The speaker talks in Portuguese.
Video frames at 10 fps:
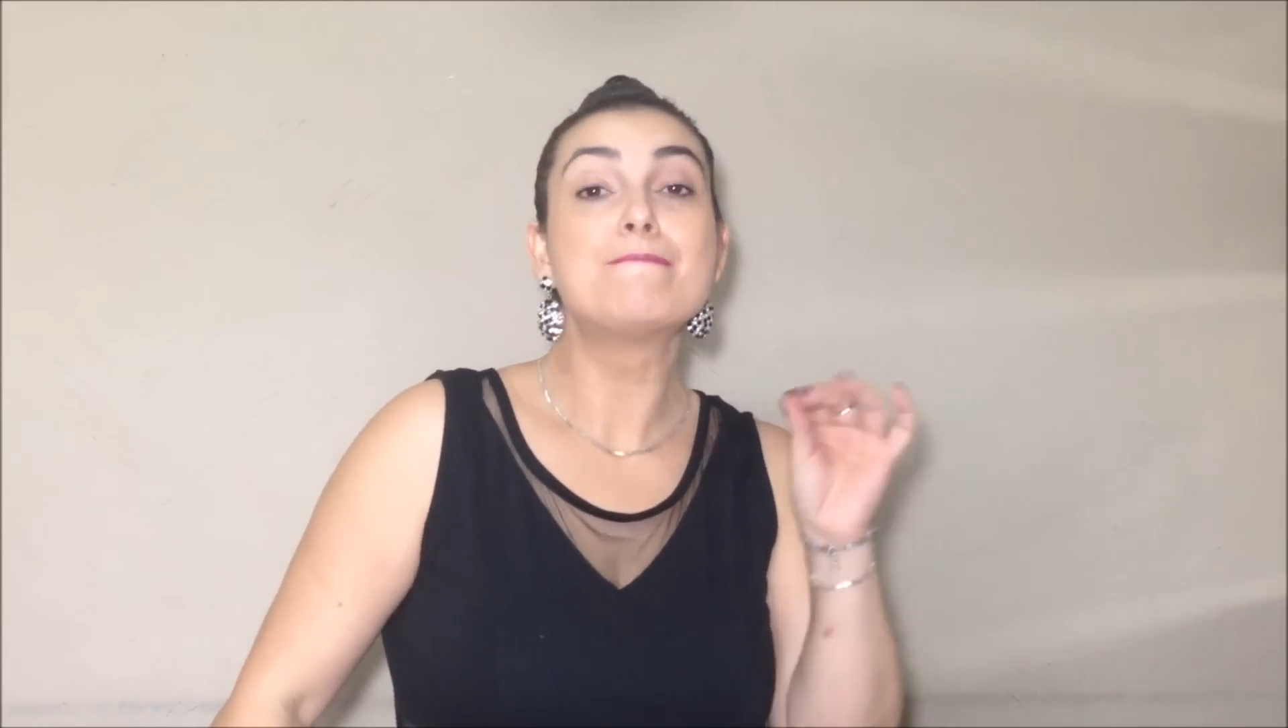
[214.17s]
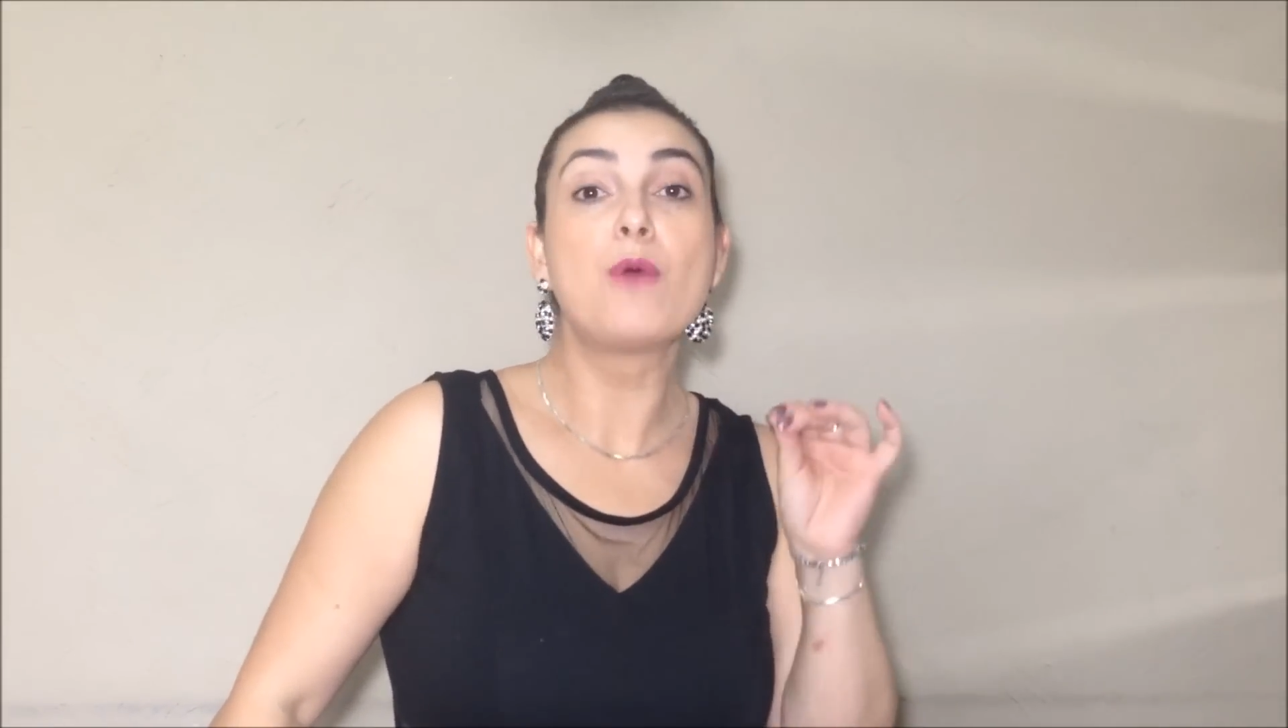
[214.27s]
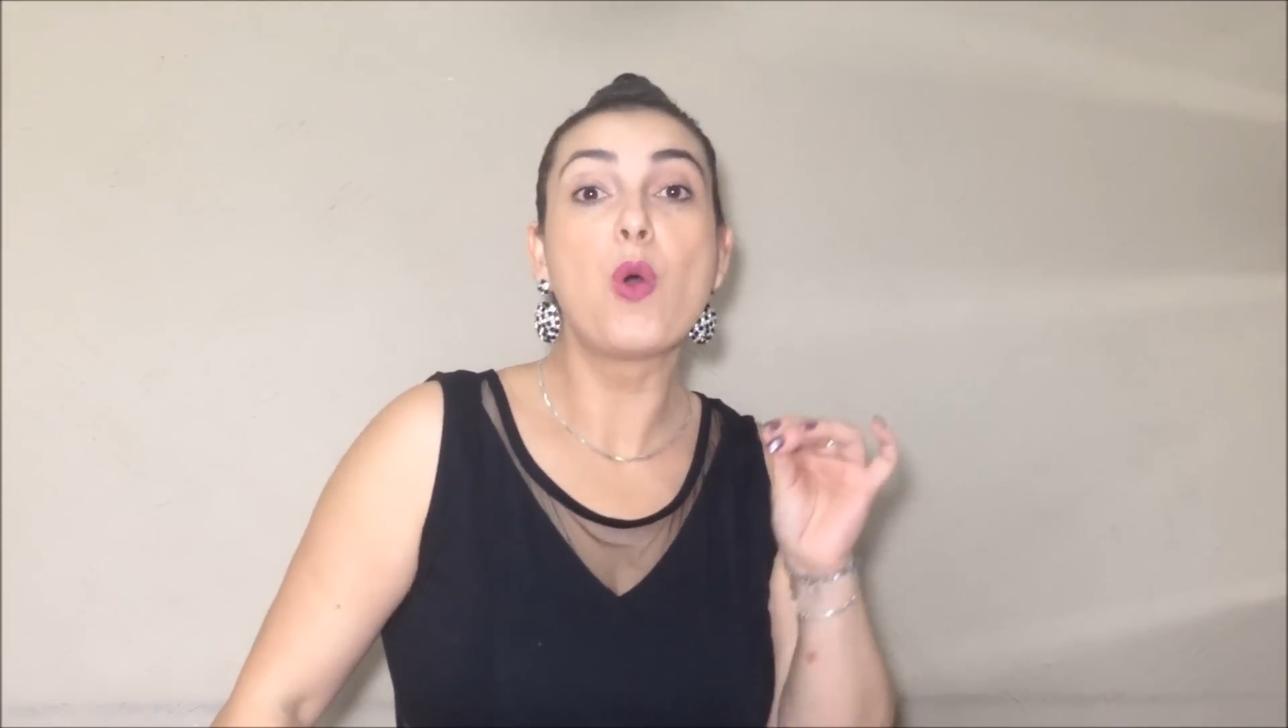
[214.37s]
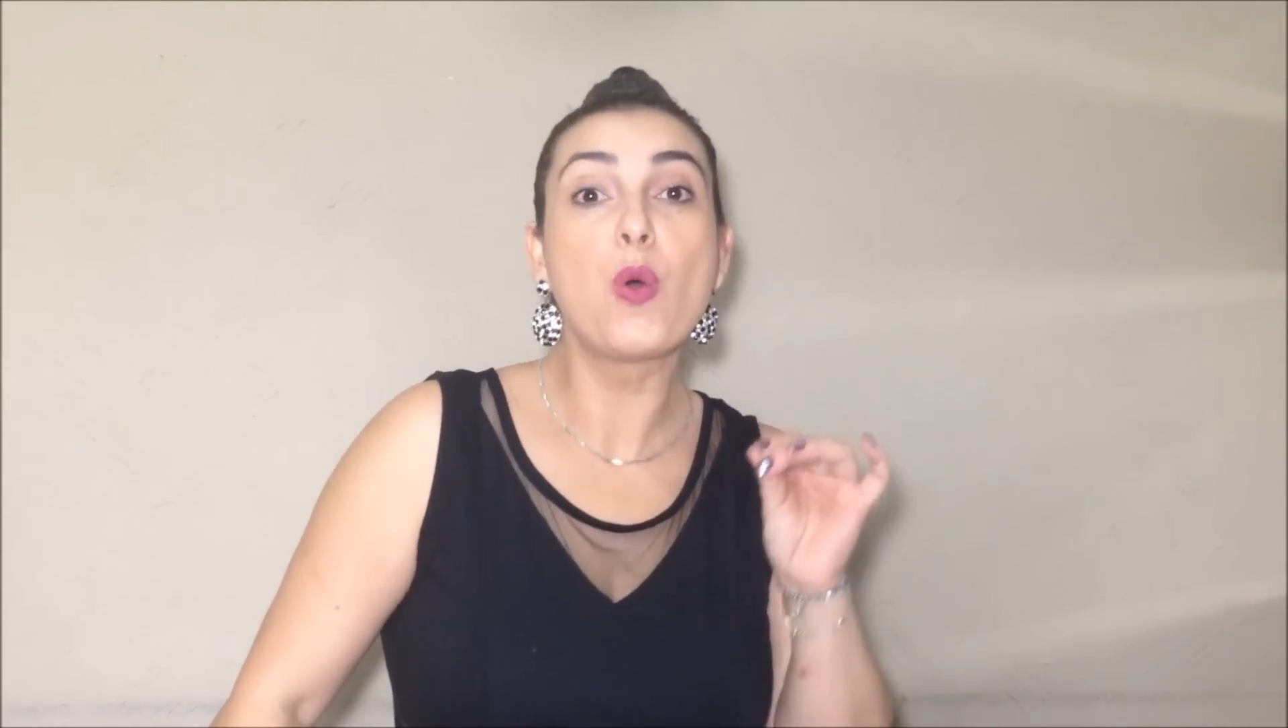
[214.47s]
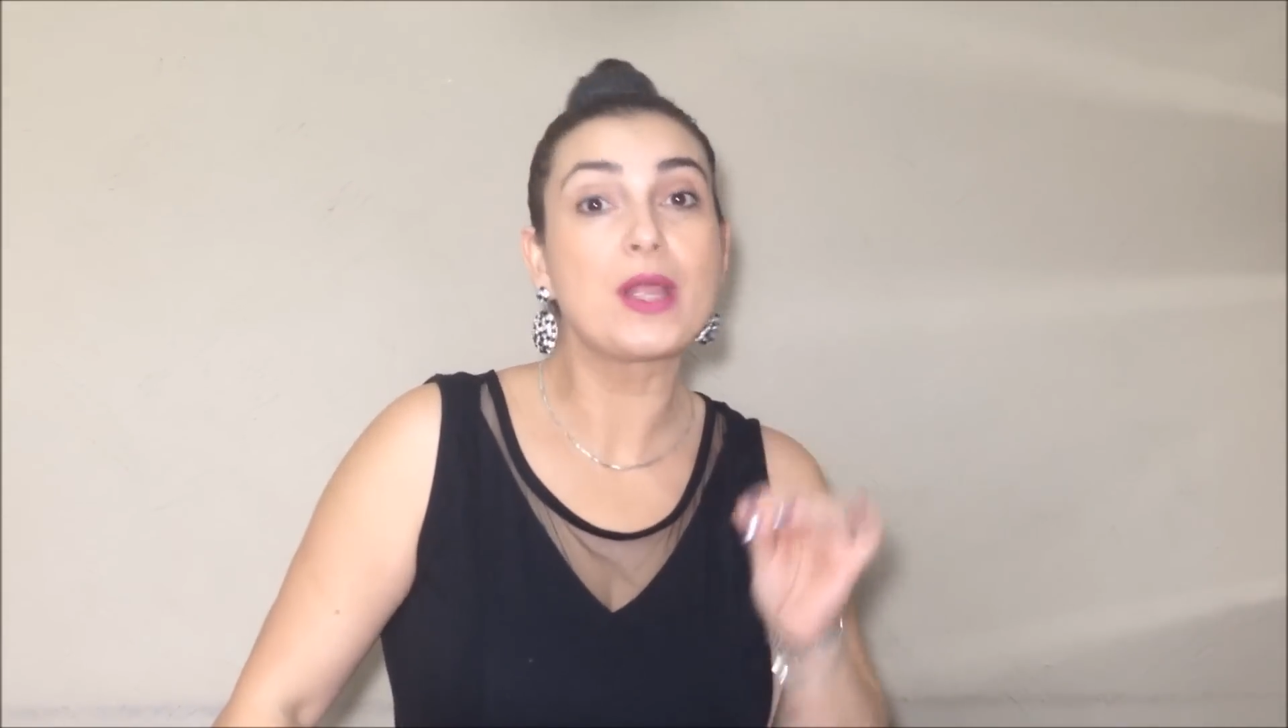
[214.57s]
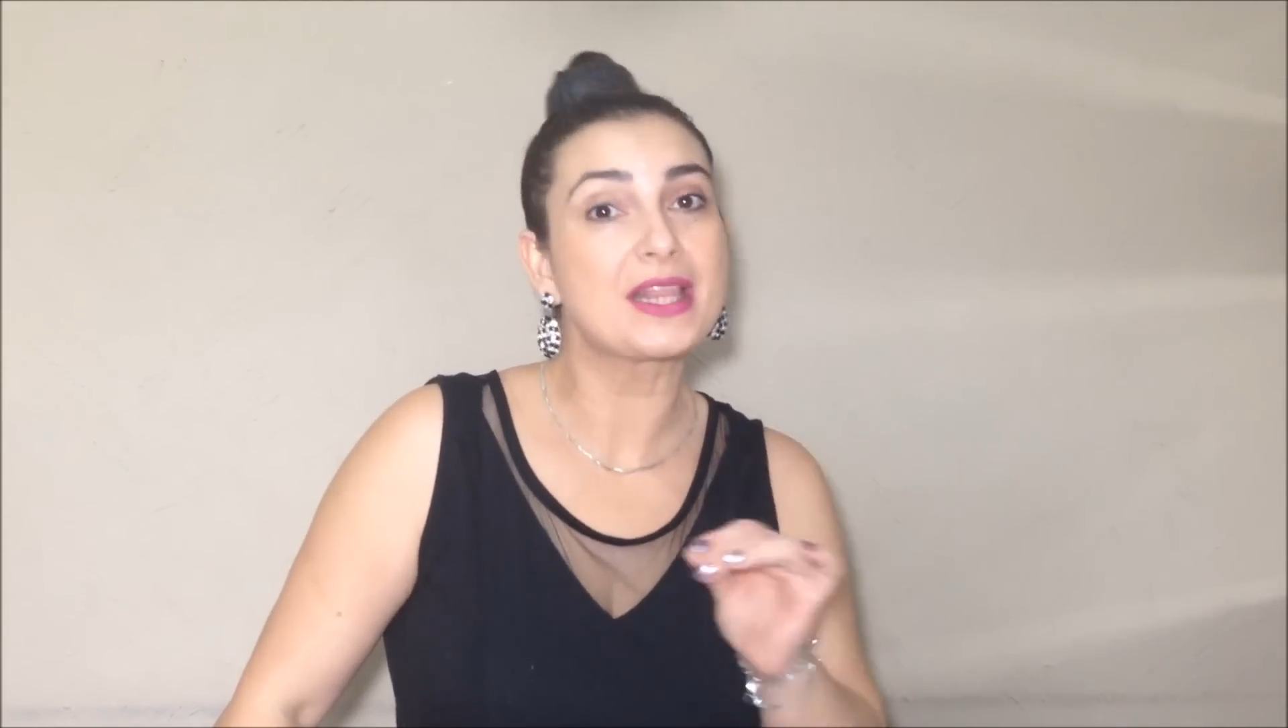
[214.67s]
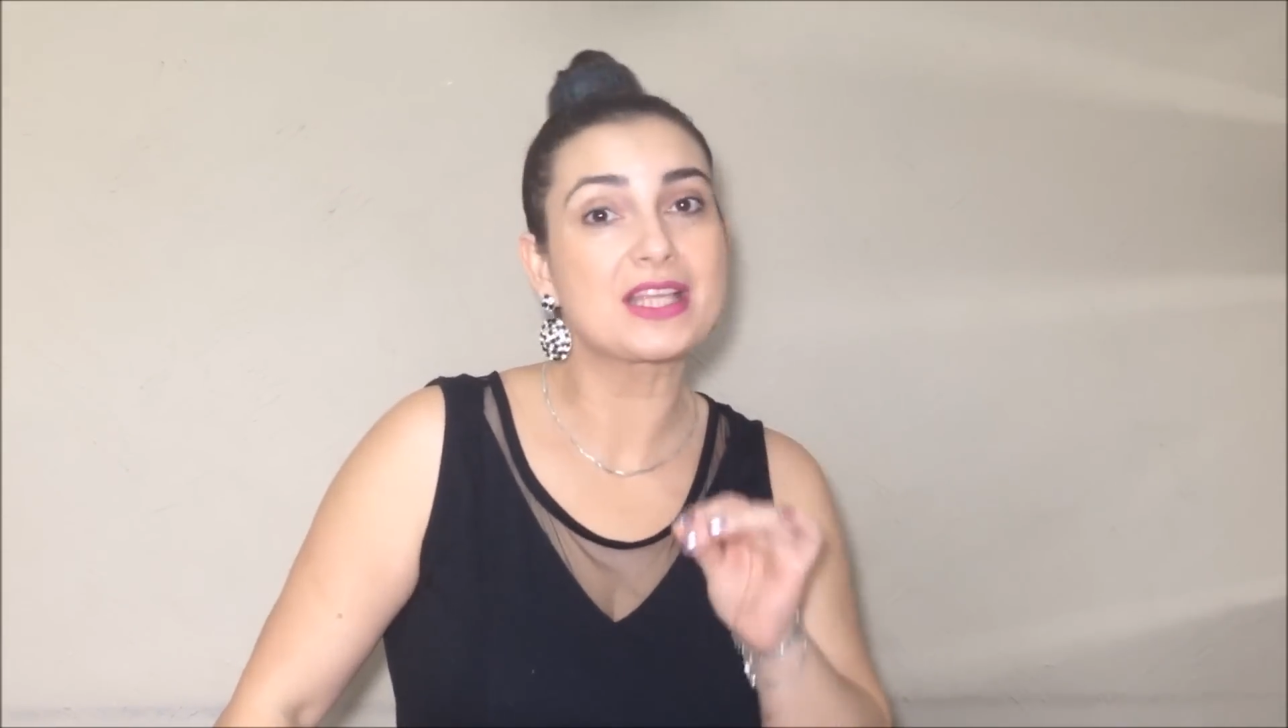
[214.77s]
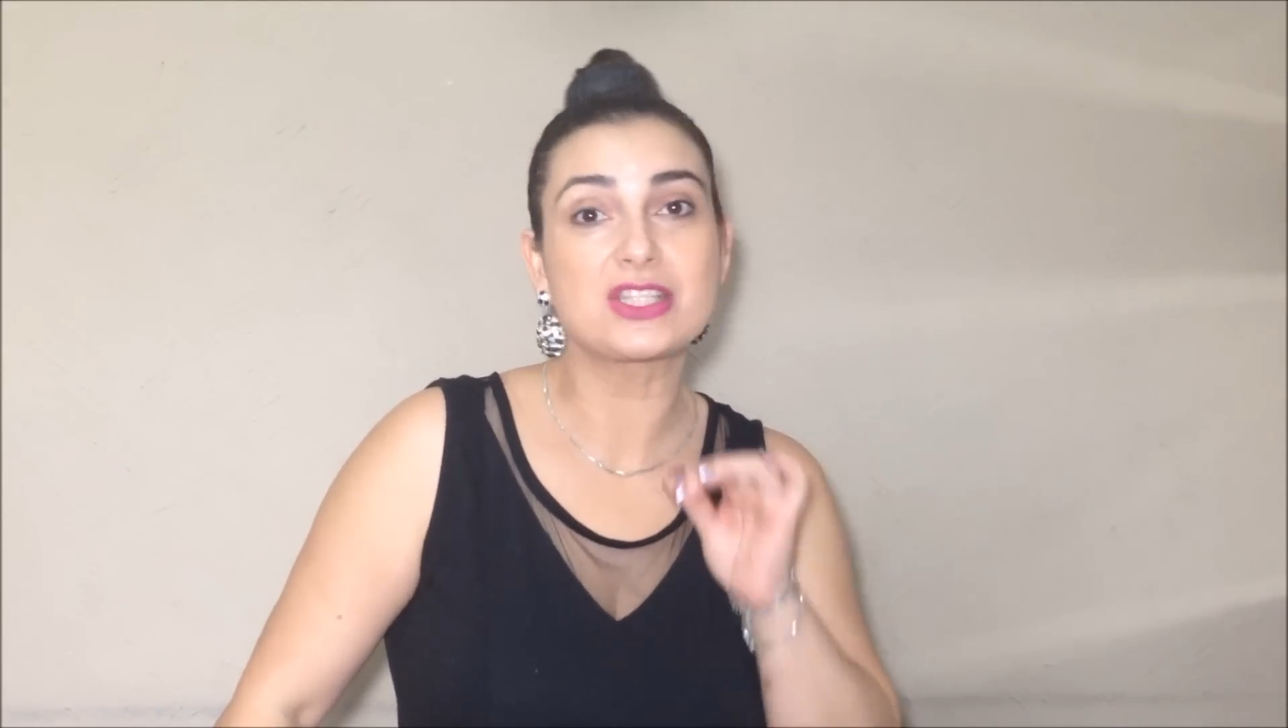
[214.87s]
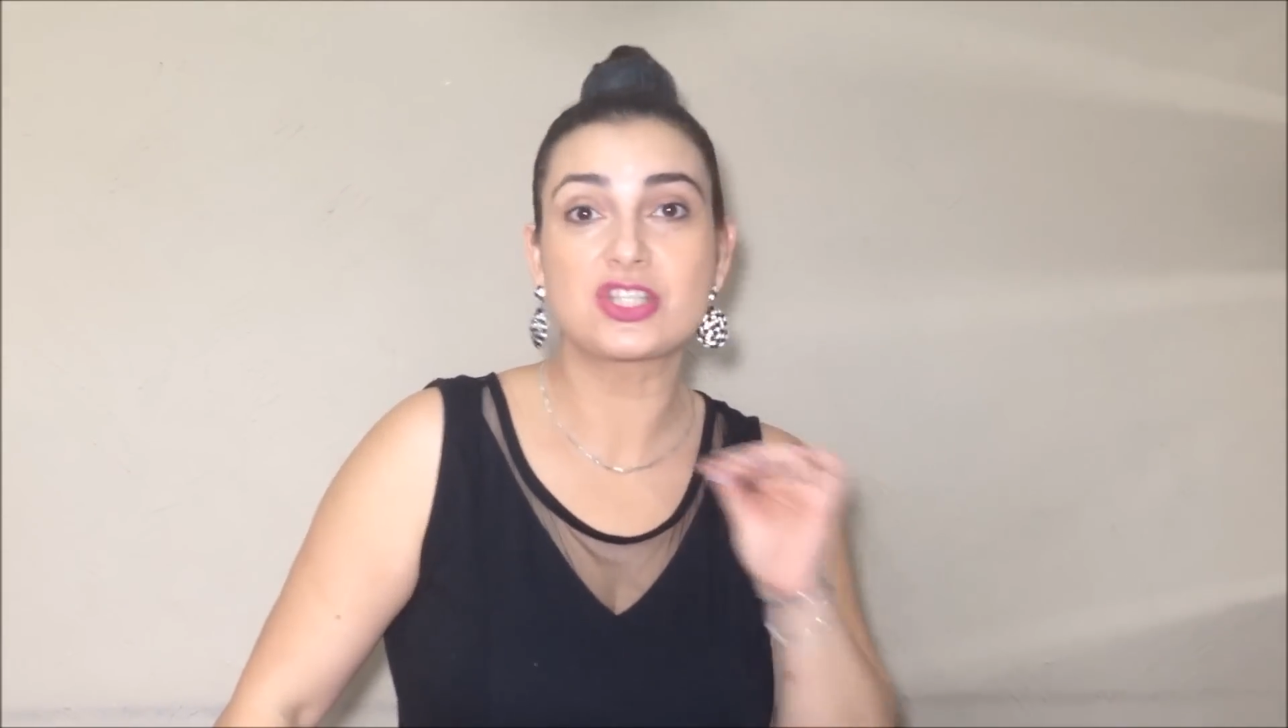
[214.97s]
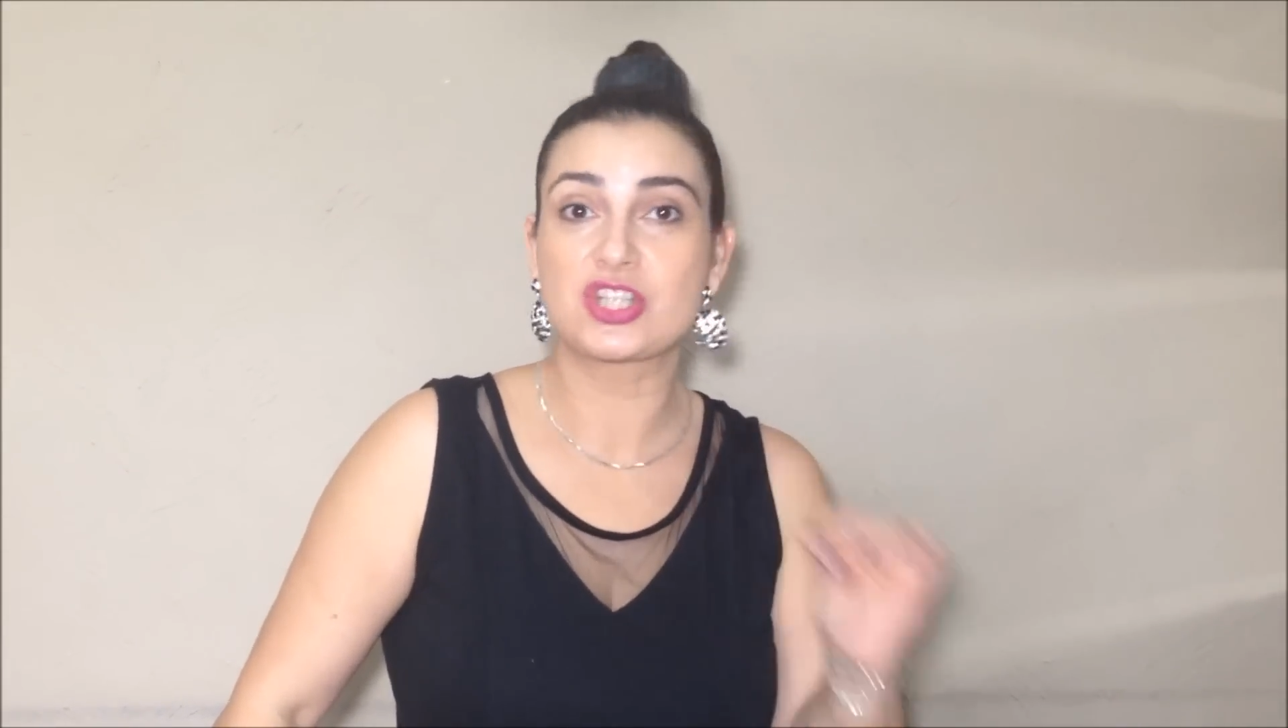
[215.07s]

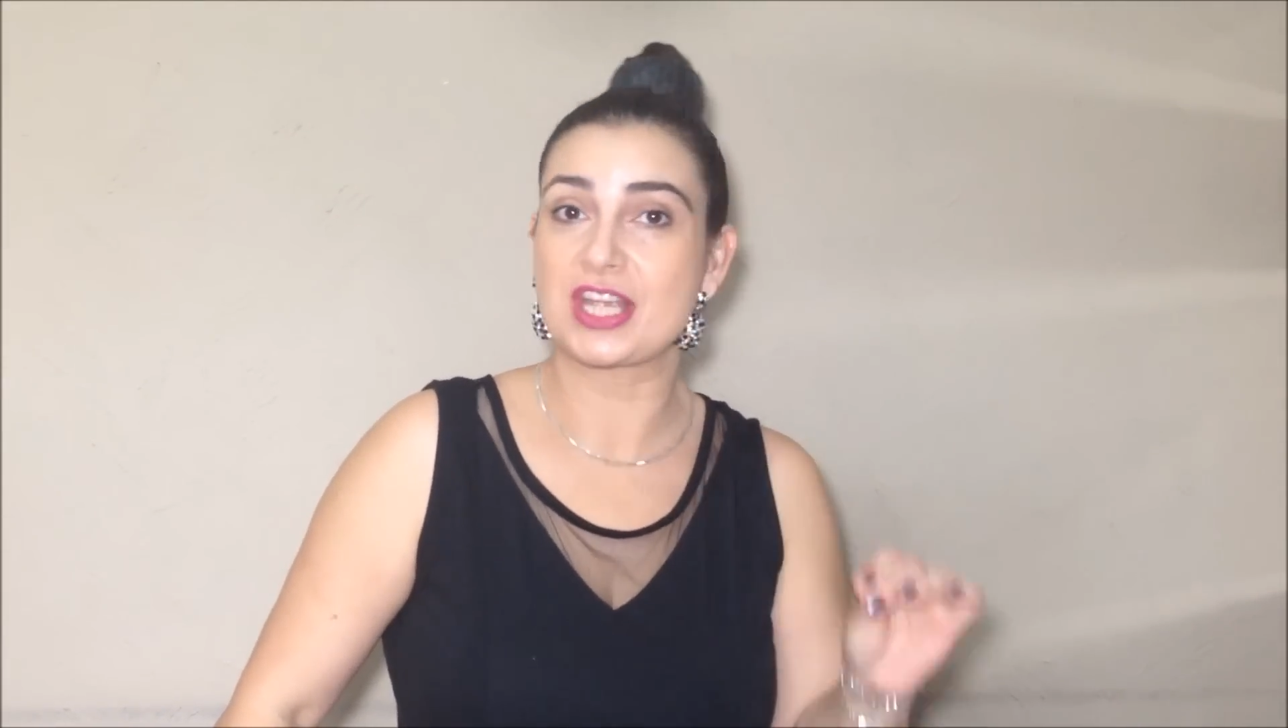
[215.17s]
muitas